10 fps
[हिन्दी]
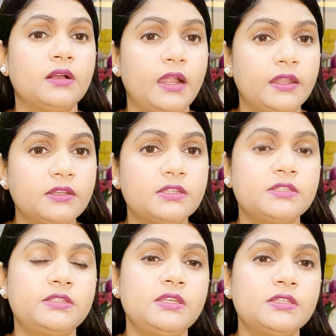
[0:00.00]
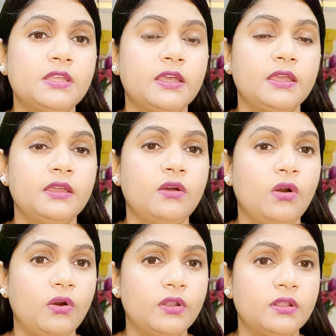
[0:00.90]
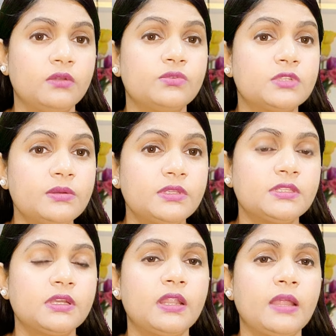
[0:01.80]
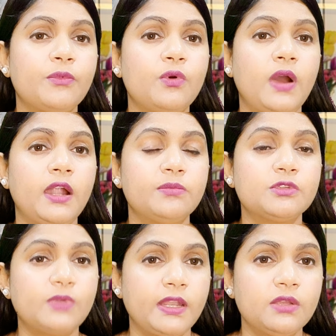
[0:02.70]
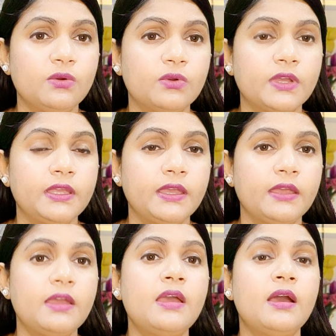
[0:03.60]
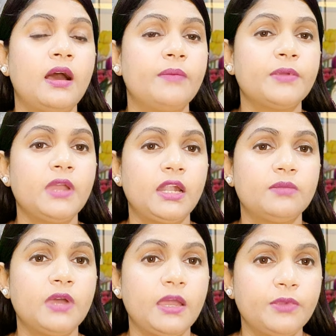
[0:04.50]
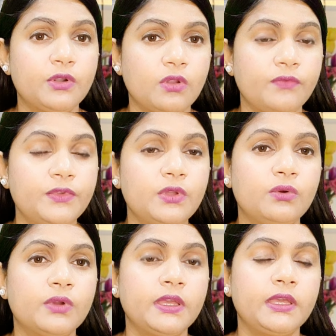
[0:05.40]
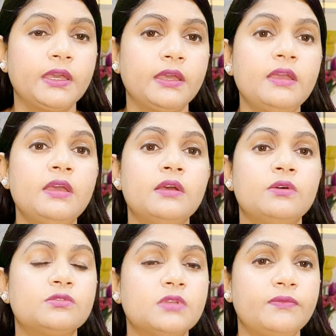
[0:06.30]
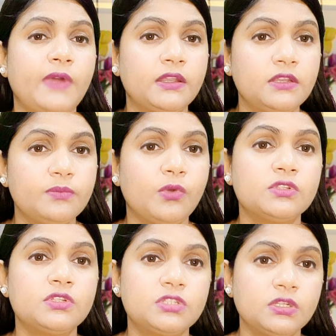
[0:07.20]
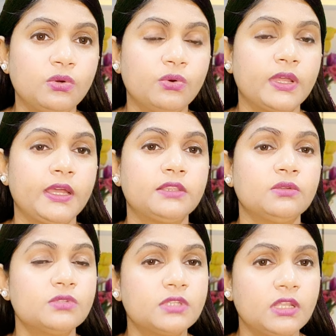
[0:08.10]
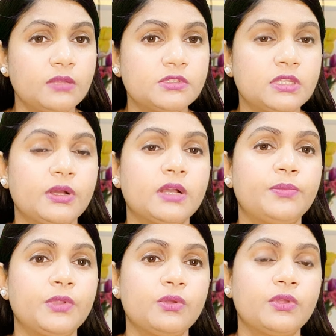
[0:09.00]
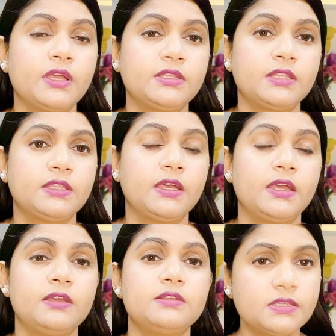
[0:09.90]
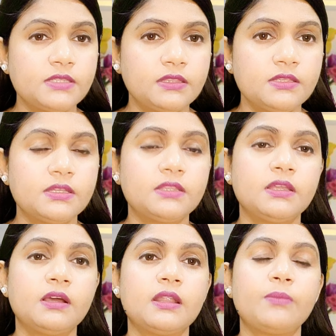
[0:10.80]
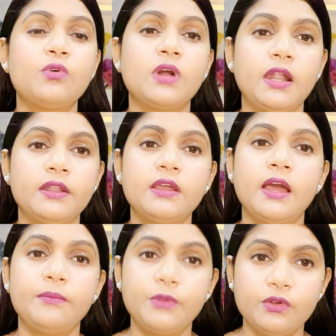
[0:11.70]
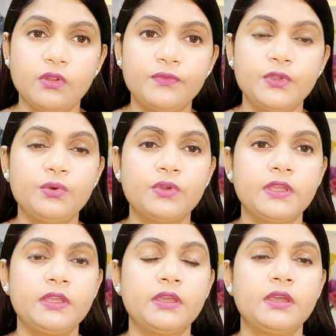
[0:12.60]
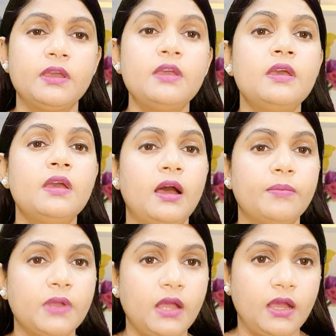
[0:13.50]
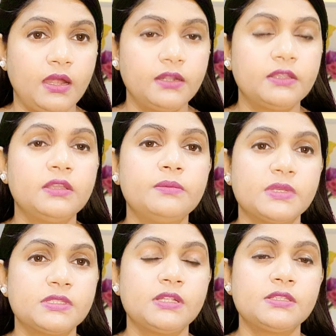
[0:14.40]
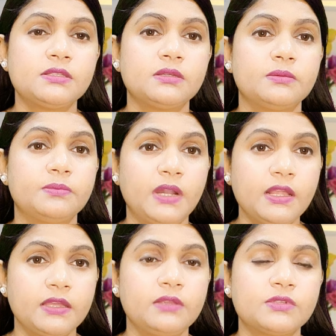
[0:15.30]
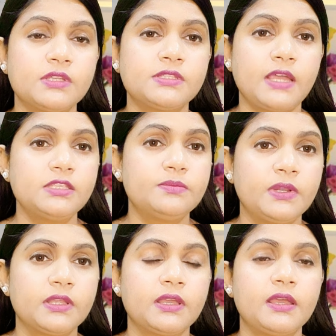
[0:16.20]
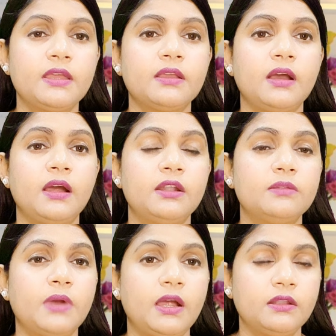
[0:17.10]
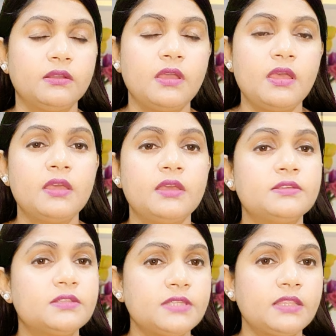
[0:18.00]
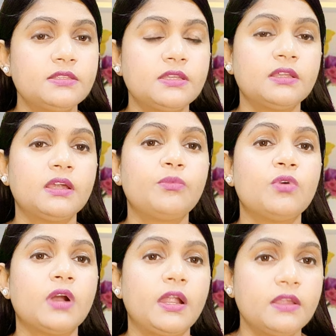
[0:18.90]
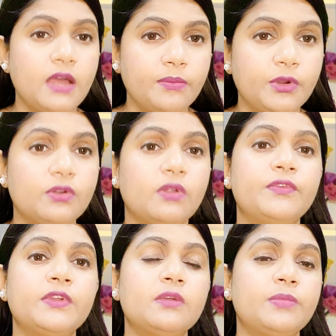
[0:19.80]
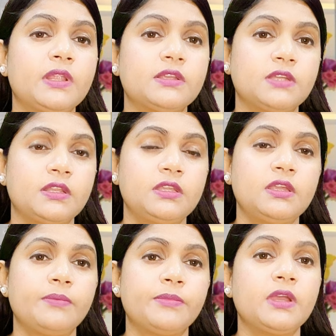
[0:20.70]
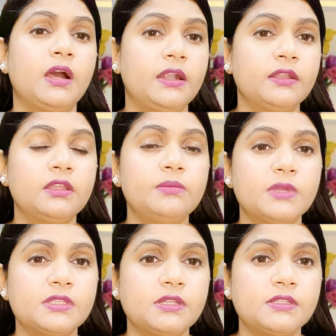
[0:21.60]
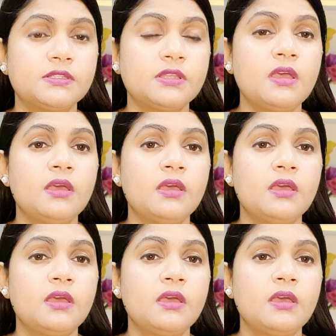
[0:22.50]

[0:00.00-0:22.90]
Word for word: कार्डिक डिजीज़ है और उसकी वजह से अगर आपको हार्ट में स्वेलिंग हो गई है आपके हार्ट में हाइपरट्रॉफी हो गई है उसमें फैटी डिपोजिशन हो रहा है तो उसके लिए भी इस दवा का प्रयोग किया जाता है इसके साथ ही साथ अगर आपको कार्डिक हाइपरट्रॉफी हो गई है आपका हार्ट की मसल्स बढ़ गई उसका साइज़ बढ़ गया है कार्ड हार्ट इसके साथ ही साथ अगर आपको कार्डिक हाइपरट्रॉफी की परेशानी है आपकी हार्ट की मसल्स